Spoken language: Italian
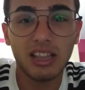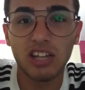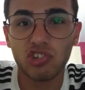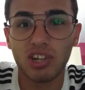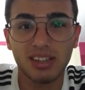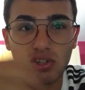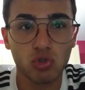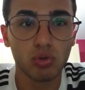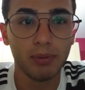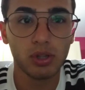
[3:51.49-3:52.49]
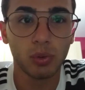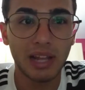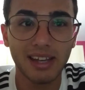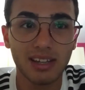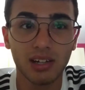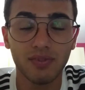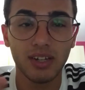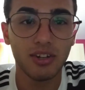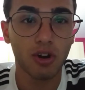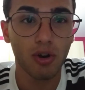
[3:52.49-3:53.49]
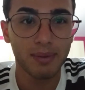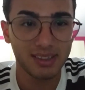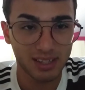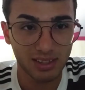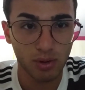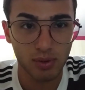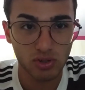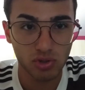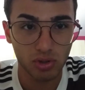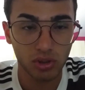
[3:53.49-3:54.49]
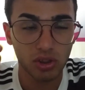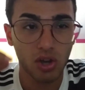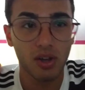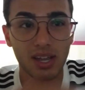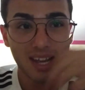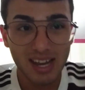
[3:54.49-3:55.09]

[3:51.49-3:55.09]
lasciate subito un like al video, commentate qua sotto,